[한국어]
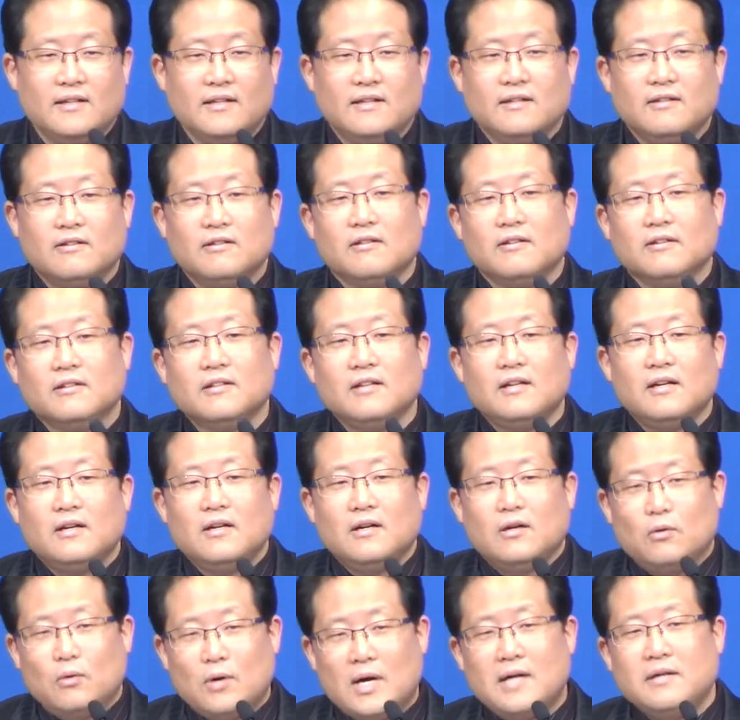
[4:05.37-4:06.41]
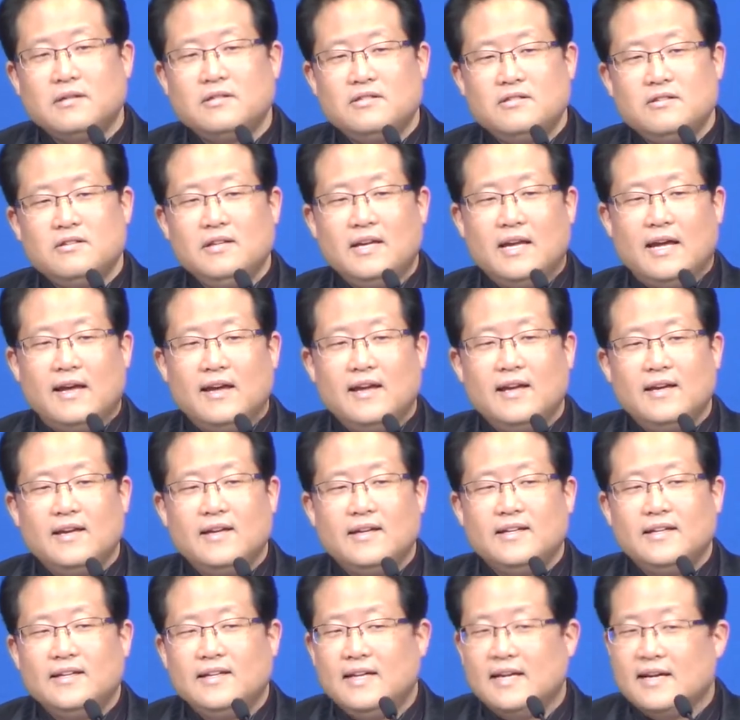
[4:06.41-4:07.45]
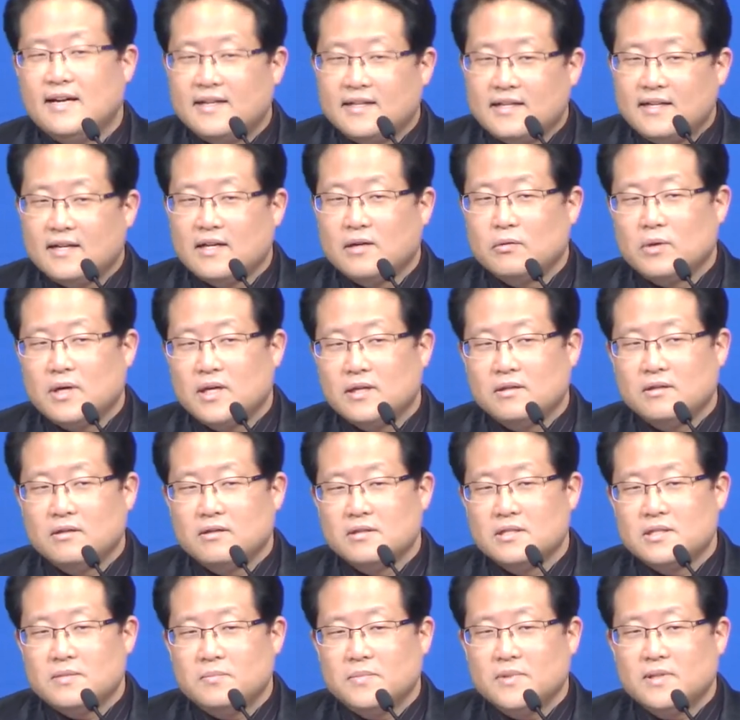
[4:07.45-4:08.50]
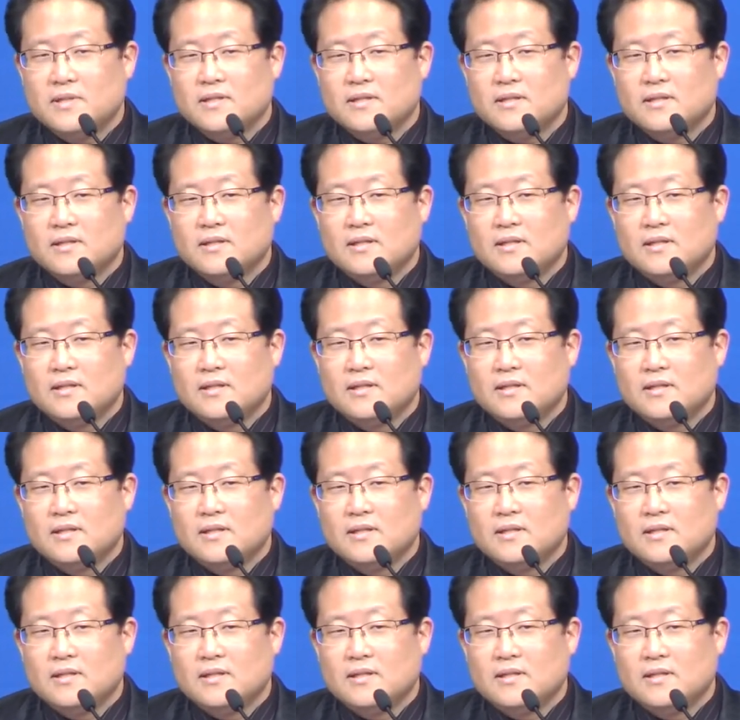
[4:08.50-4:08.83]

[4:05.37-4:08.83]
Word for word: 그런 확증의 이야기라고 하는 것입니다.